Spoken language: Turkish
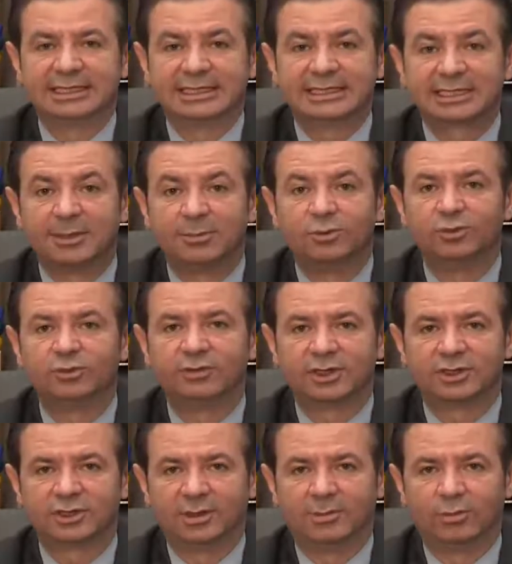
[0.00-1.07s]
sabun ve
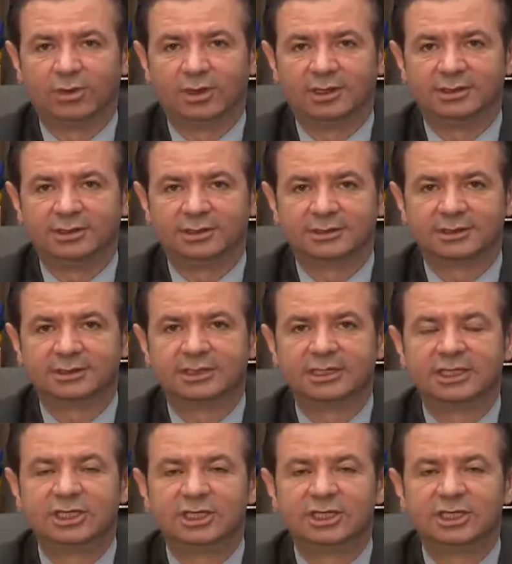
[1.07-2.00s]
şampuanların